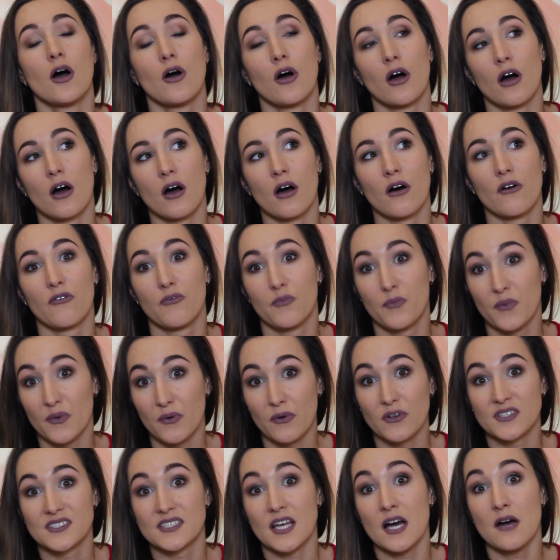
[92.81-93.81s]
Э,
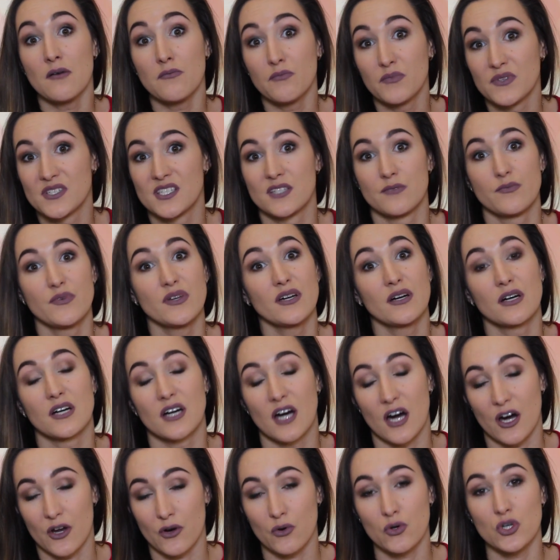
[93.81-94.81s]
сам по себе
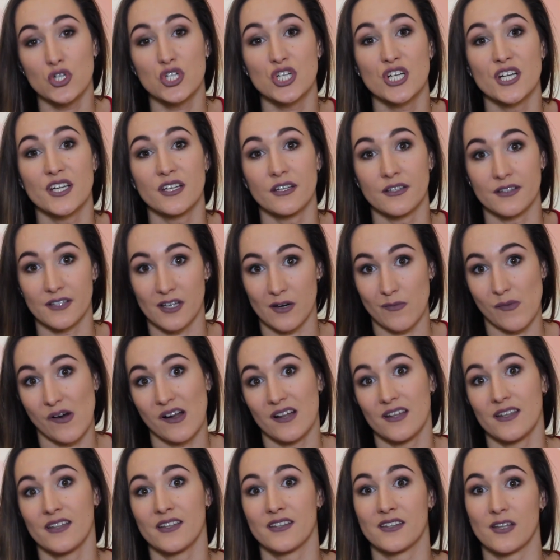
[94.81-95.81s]
хороший,
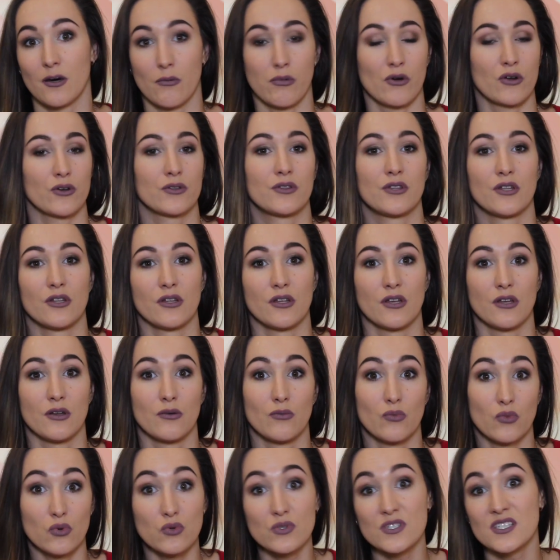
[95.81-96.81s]
нормальный,
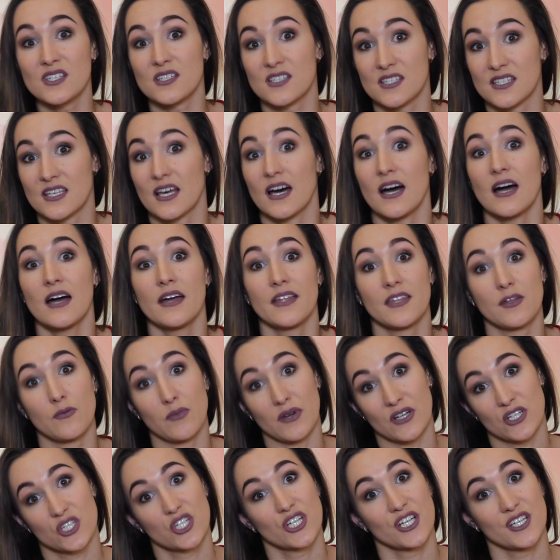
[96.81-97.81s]
добротный мусс за
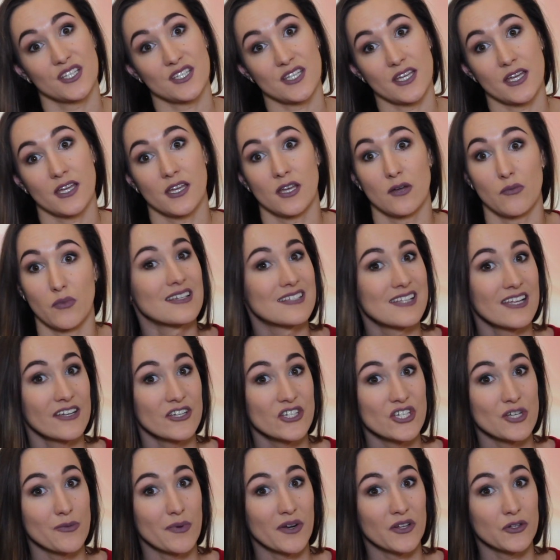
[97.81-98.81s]
небольшие деньги.
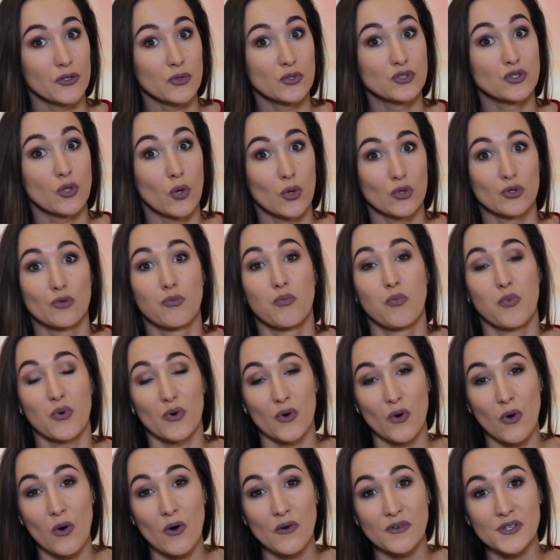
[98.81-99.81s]
Следующий продукт от
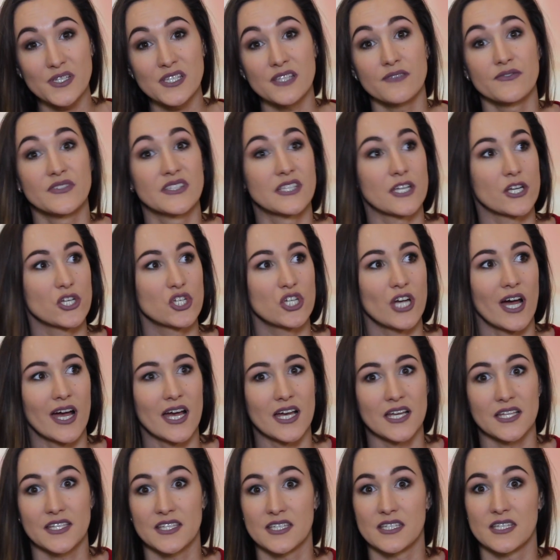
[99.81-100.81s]
Pro
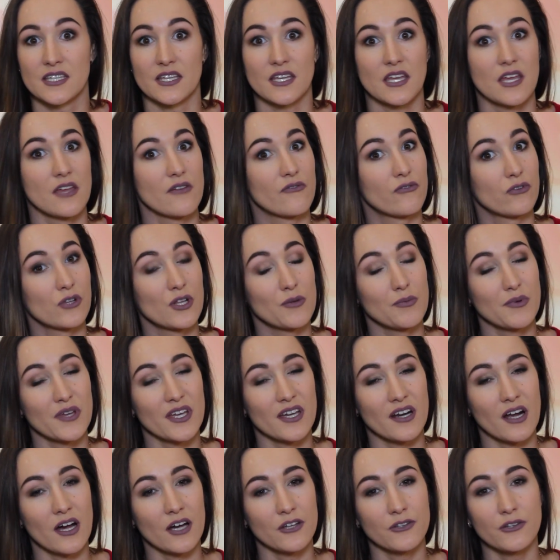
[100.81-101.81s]
встречается и в
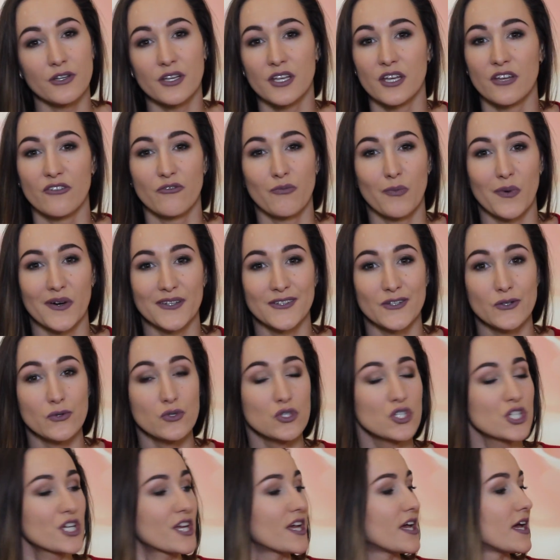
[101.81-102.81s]
Лаке Радуги, и в
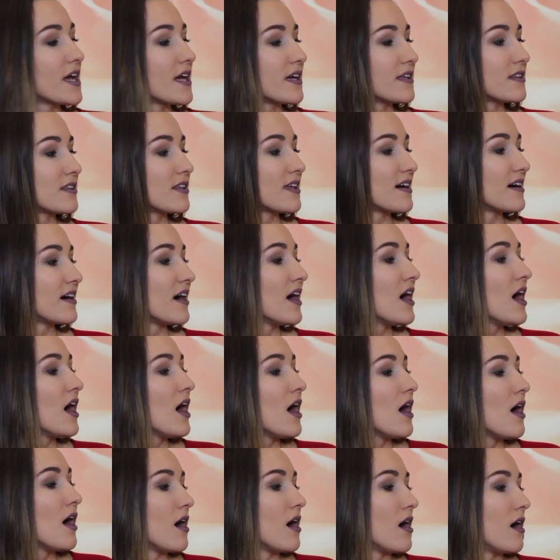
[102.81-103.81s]
Подружке. Это...
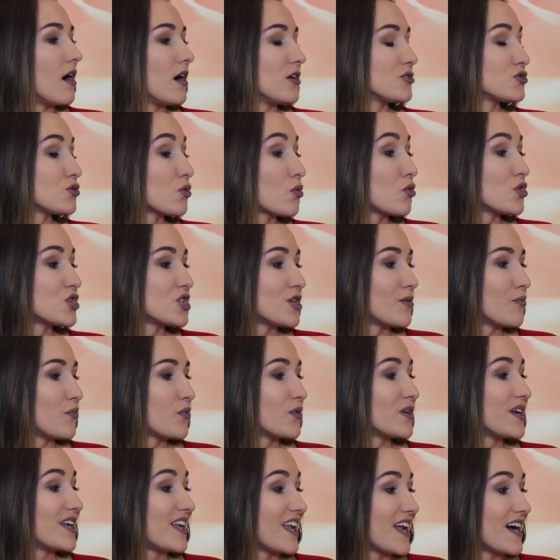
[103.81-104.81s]
А, сухой
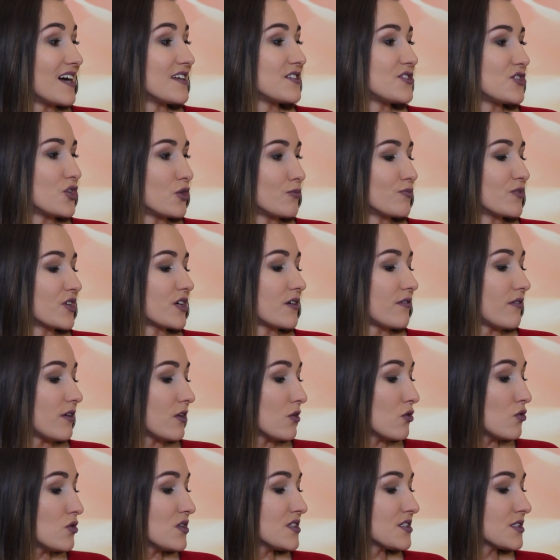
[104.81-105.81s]
шампунь для темных
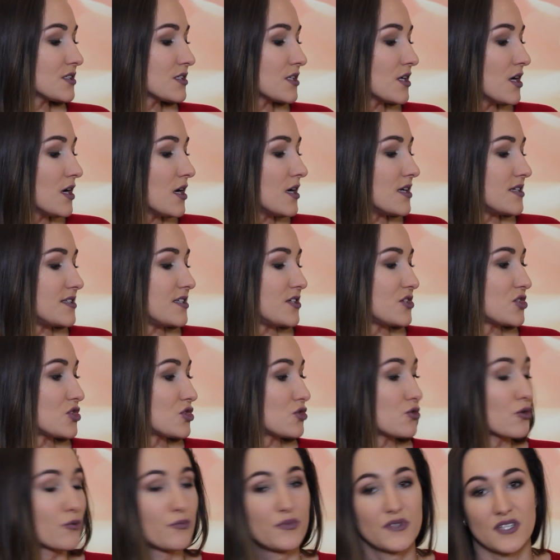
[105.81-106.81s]
волос. Здесь
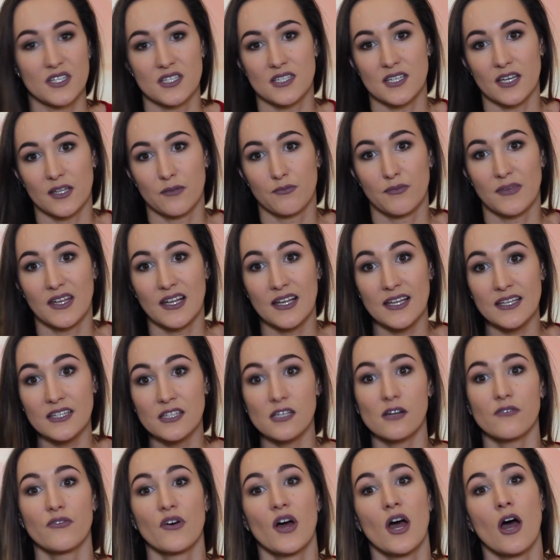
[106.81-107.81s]
150
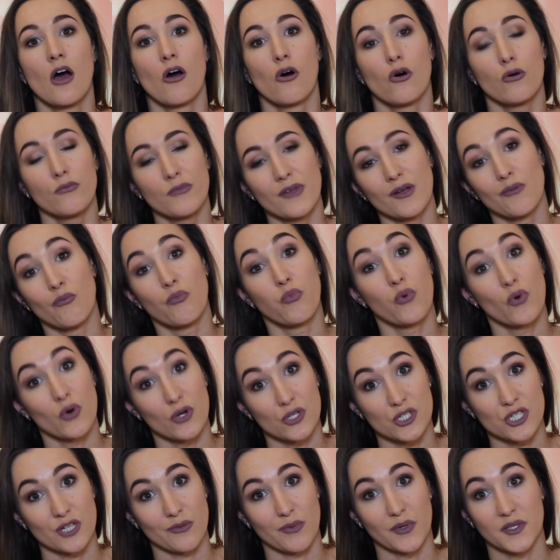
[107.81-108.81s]
миллилитров Он мне
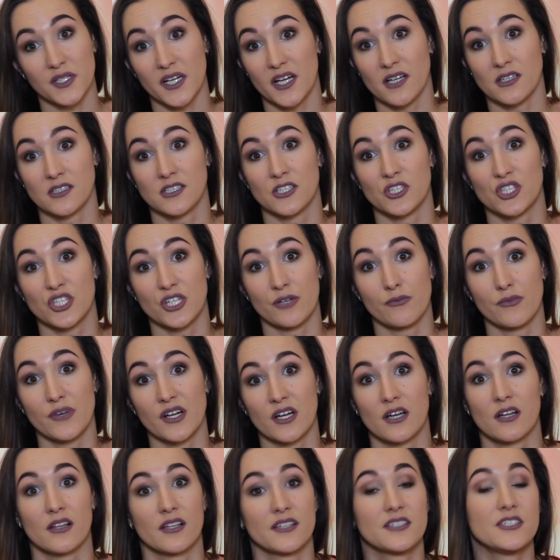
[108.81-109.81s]
больше понравился, чем
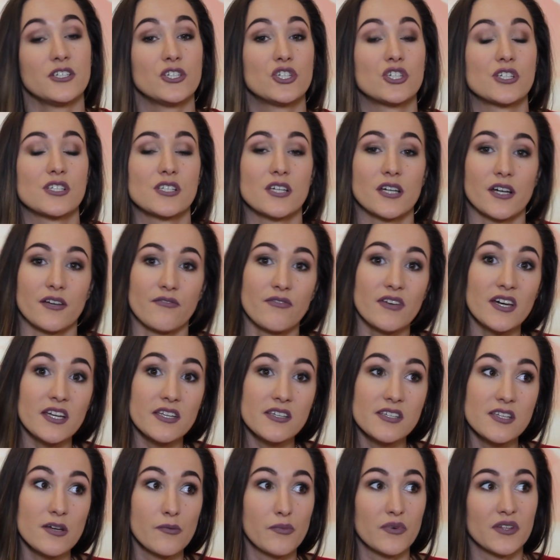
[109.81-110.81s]
их классическая
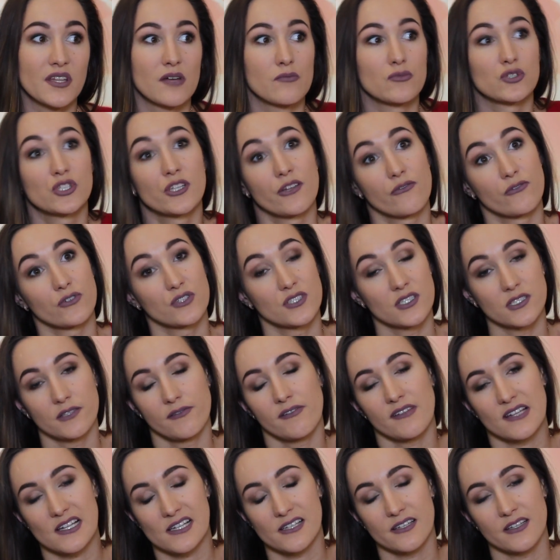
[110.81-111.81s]
версия, потому что его
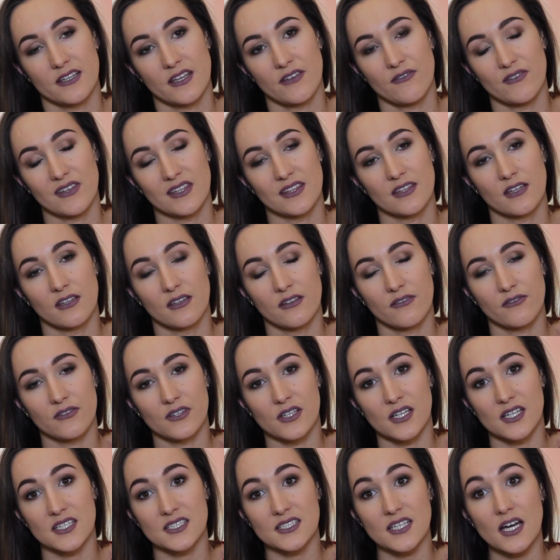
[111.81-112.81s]
действительно не видно на
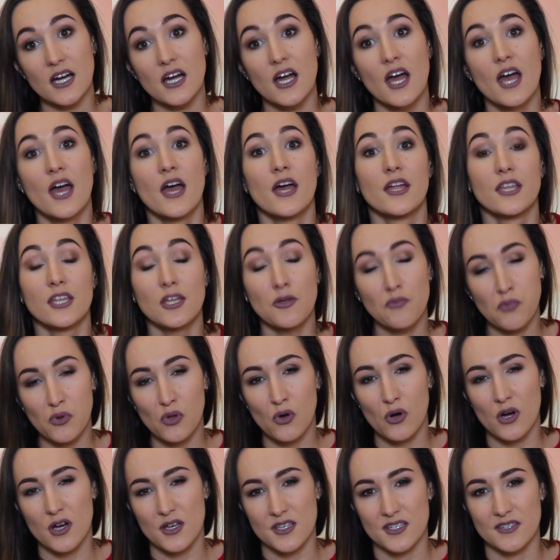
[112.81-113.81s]
волосах.
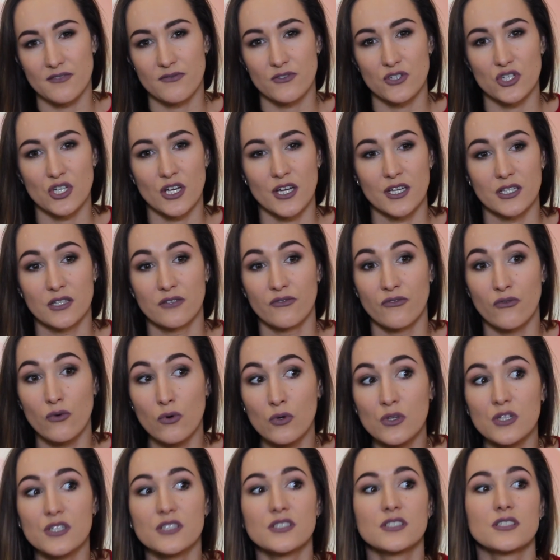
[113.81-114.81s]
Неплохо освежает
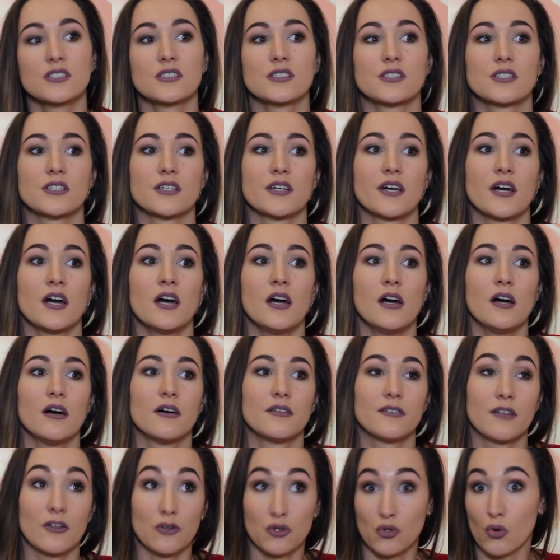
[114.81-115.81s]
волосы,
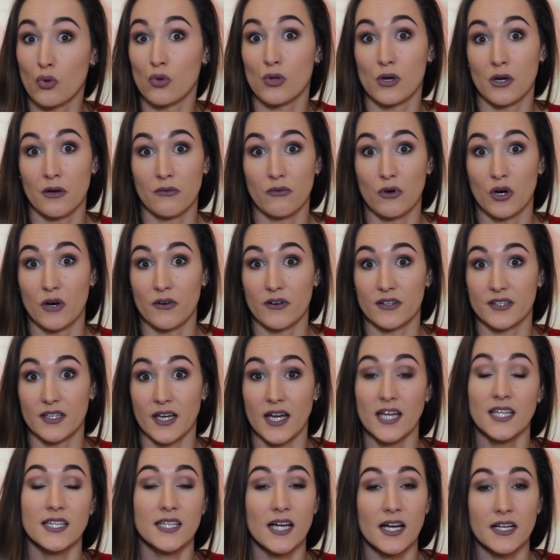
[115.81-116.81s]
надолго его
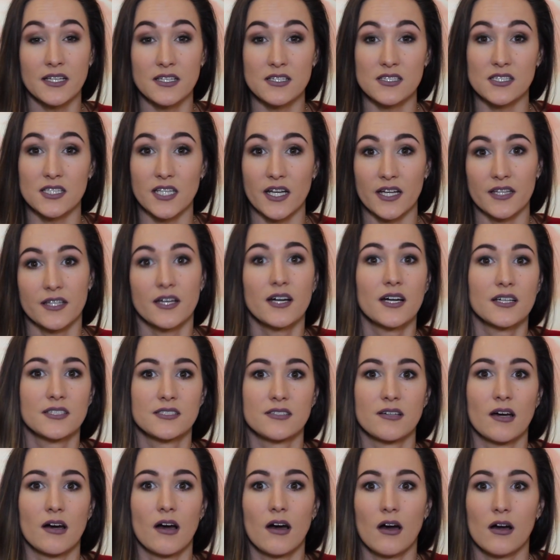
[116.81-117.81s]
хватает, как ни странно,
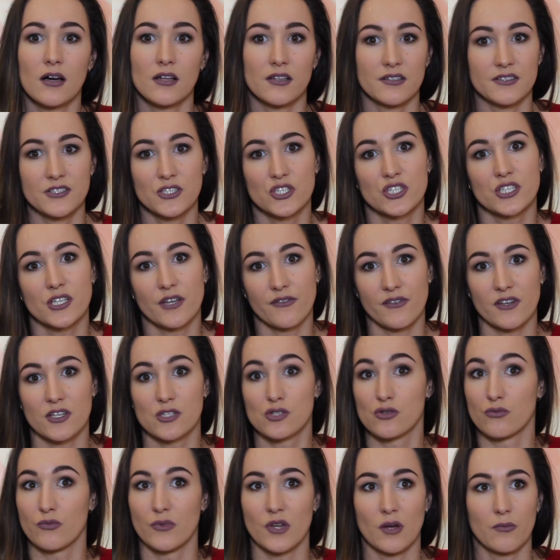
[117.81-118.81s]
хотя классическая
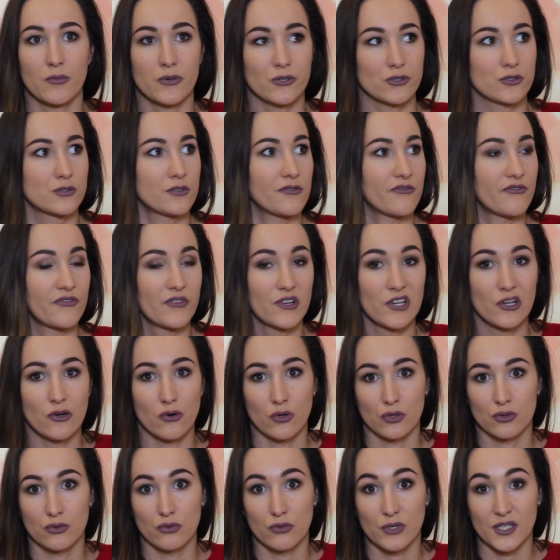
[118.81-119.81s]
версия у меня просто в
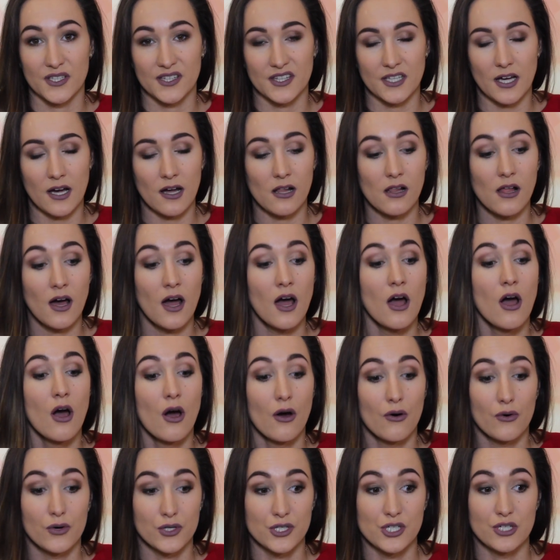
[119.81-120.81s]
лед улетала
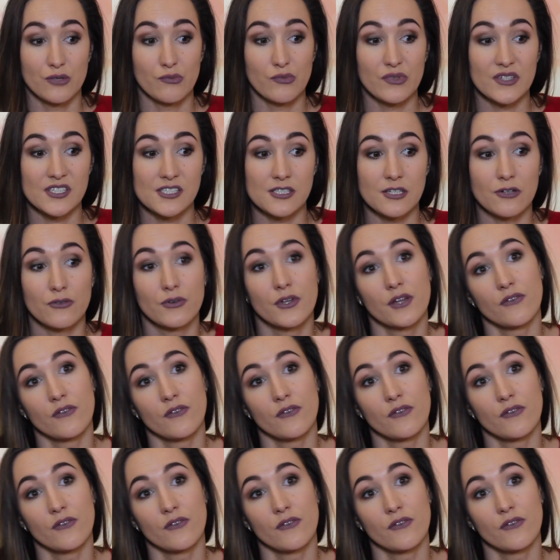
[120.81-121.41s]
очень быстро.